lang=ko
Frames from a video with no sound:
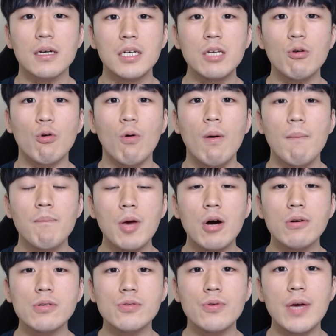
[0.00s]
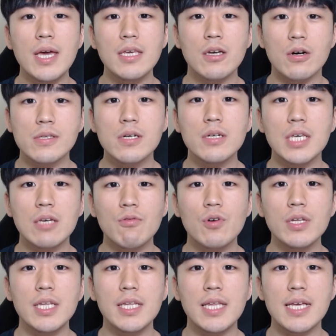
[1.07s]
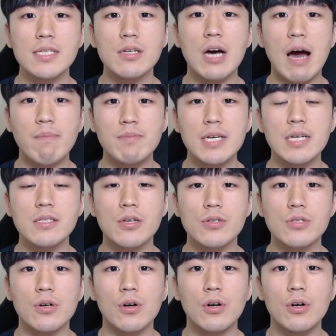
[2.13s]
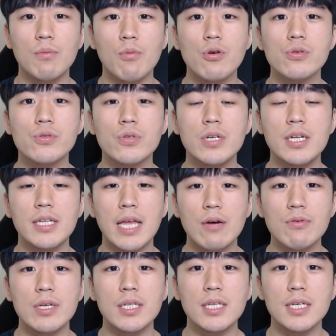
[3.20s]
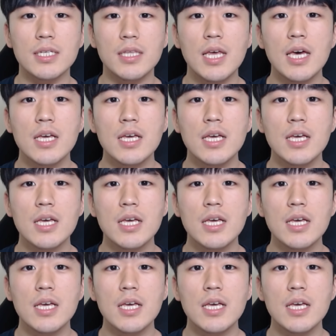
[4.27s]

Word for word: 그리고 평소에 여성 인권에 대해서 앞장서서 목소리를 내고 있는